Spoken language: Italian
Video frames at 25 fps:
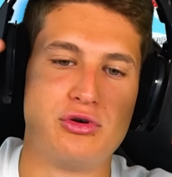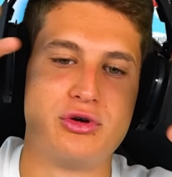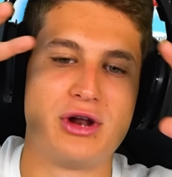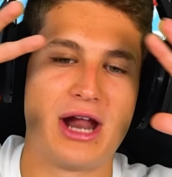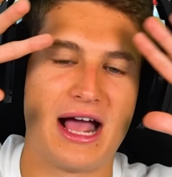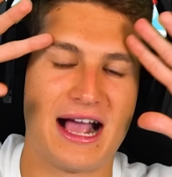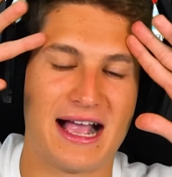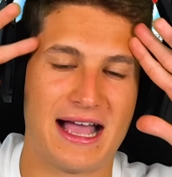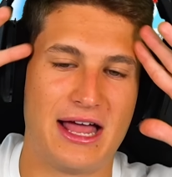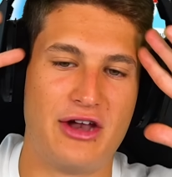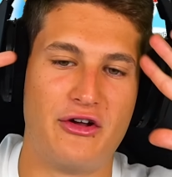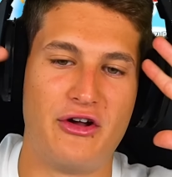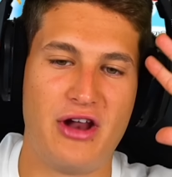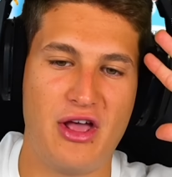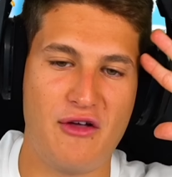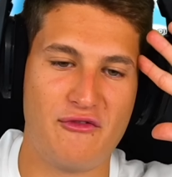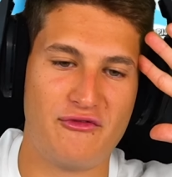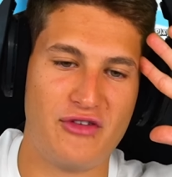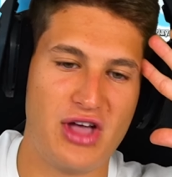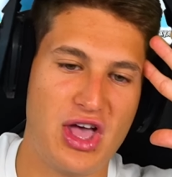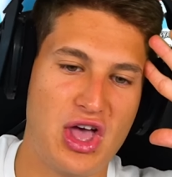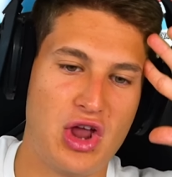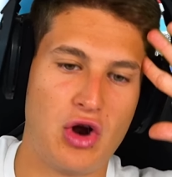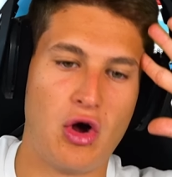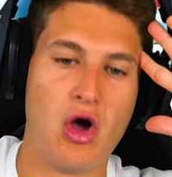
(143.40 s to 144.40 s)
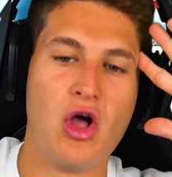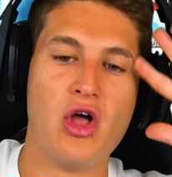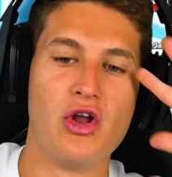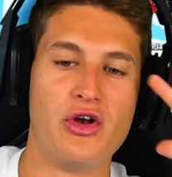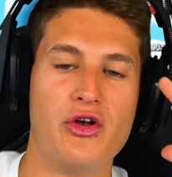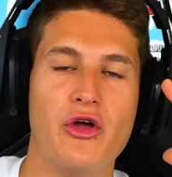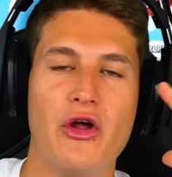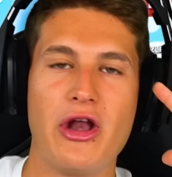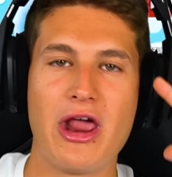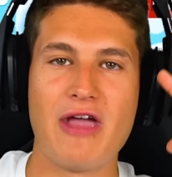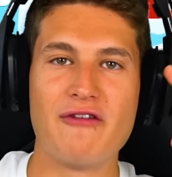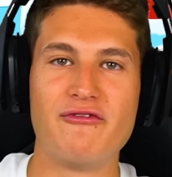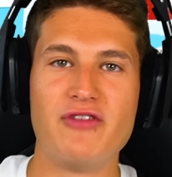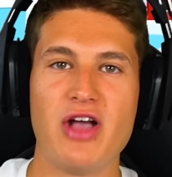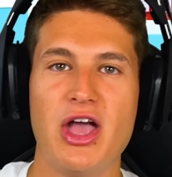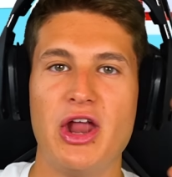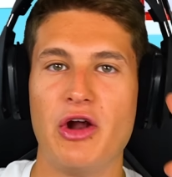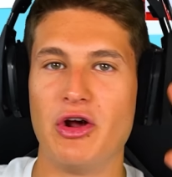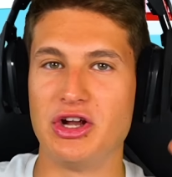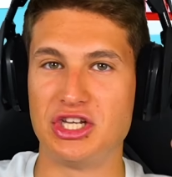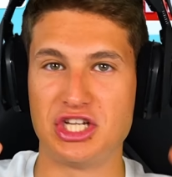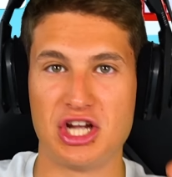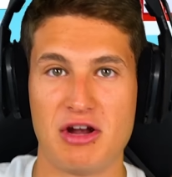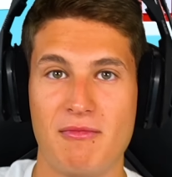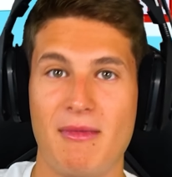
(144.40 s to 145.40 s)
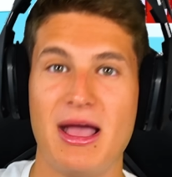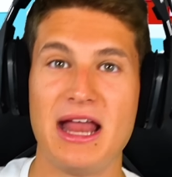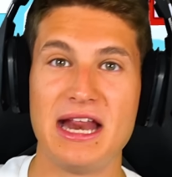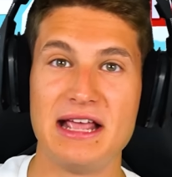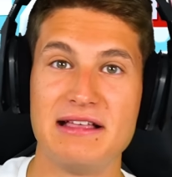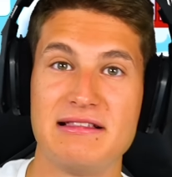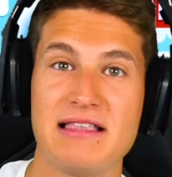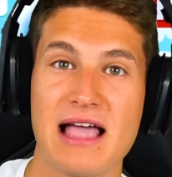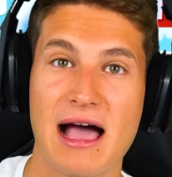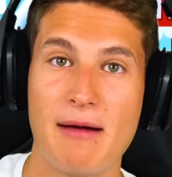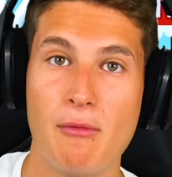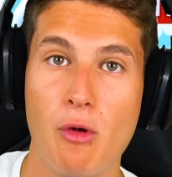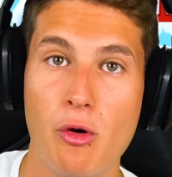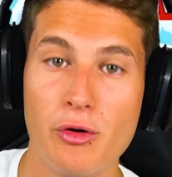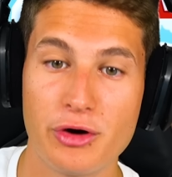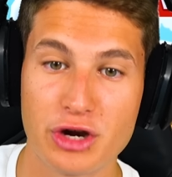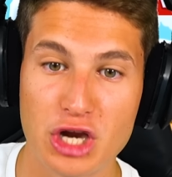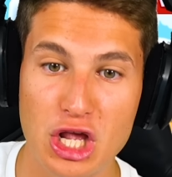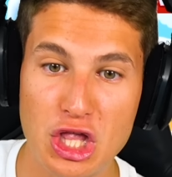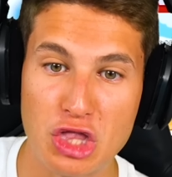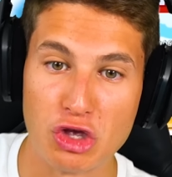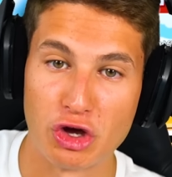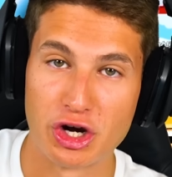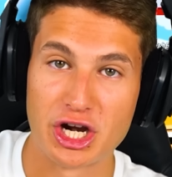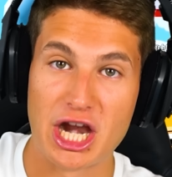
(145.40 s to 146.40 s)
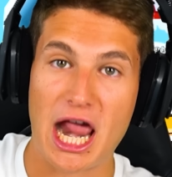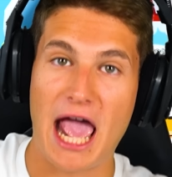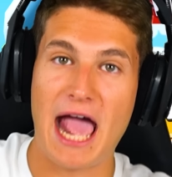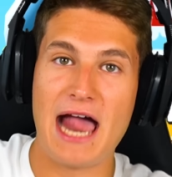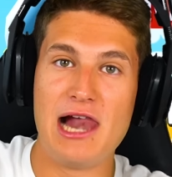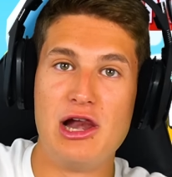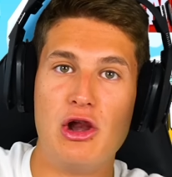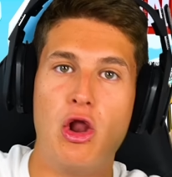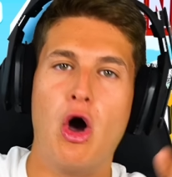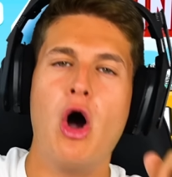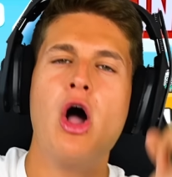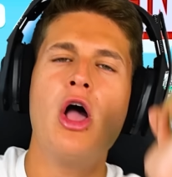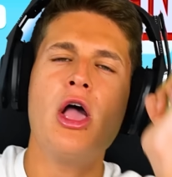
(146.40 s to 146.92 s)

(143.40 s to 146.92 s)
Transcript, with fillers: raga, non è vero, non è vero, ci meritiamo un ritornello